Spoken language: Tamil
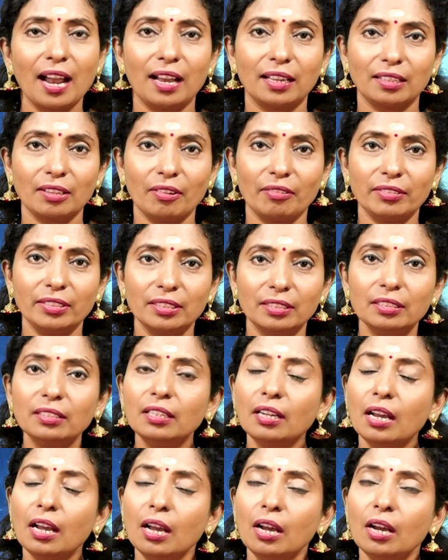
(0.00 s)
அதாவது
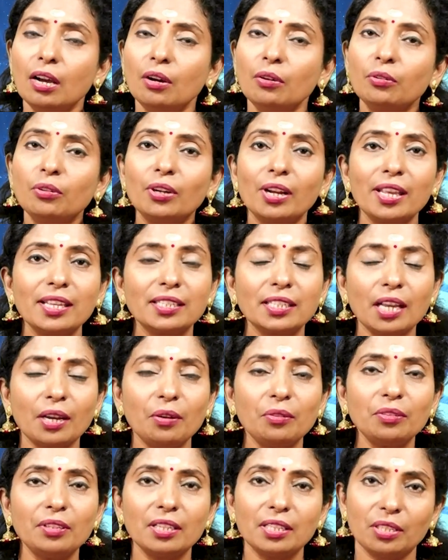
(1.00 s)
உங்களுடைய
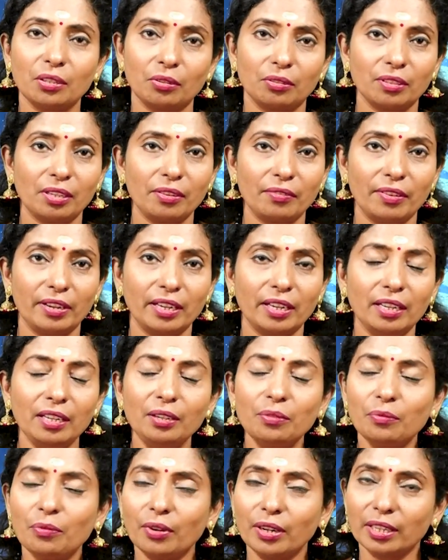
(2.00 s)
சகோதர சகோதரி
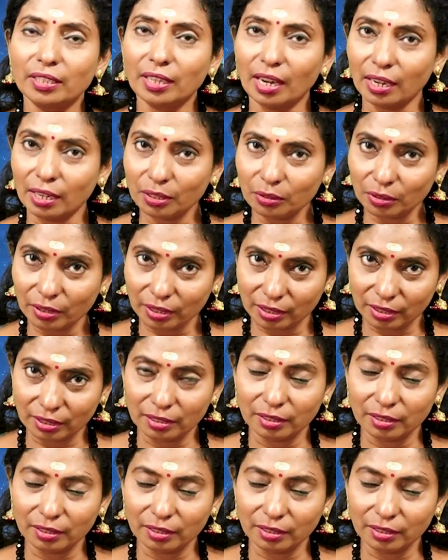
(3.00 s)
வழிகளில் உங்களுக்கு நல்லதொரு